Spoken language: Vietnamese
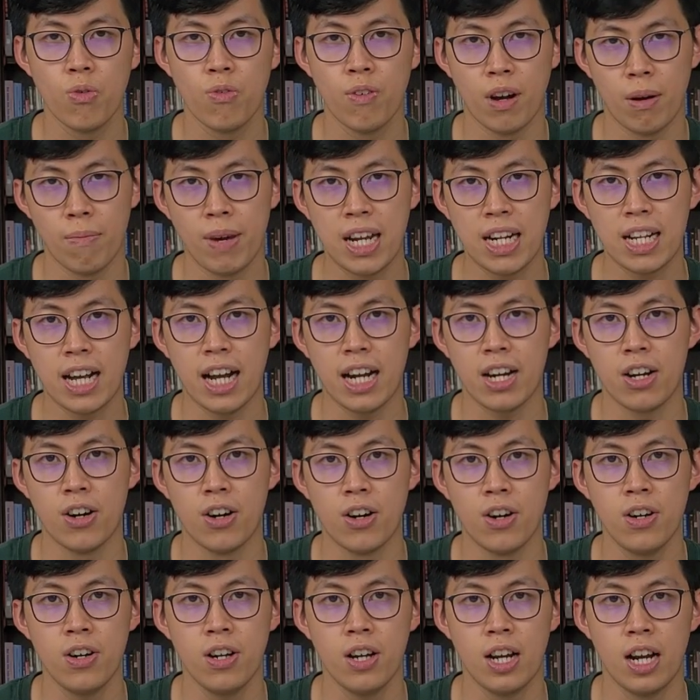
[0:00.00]
và bên cạnh
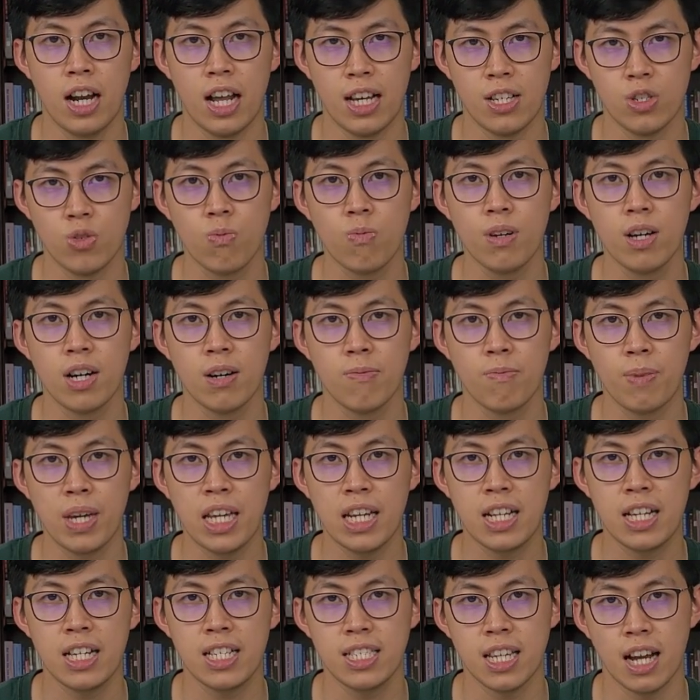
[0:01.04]
đó là dung lượng
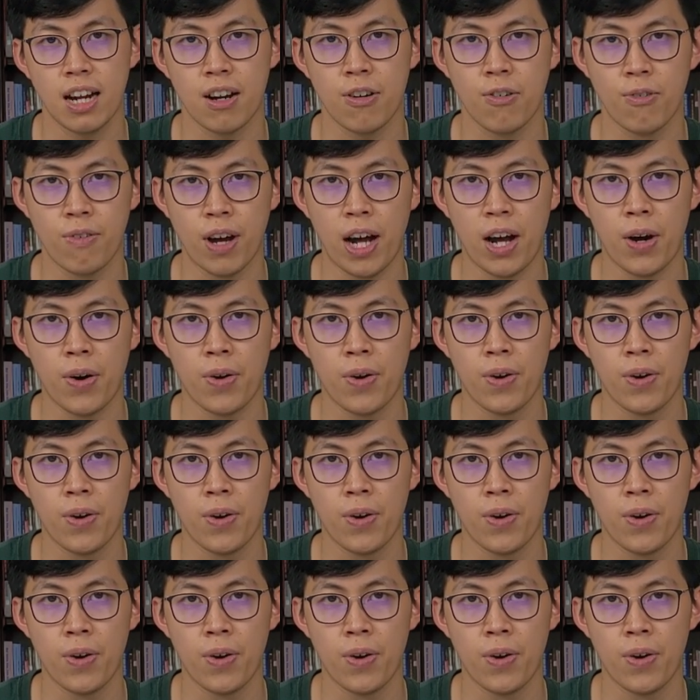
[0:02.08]
pin khi sạc đầu vào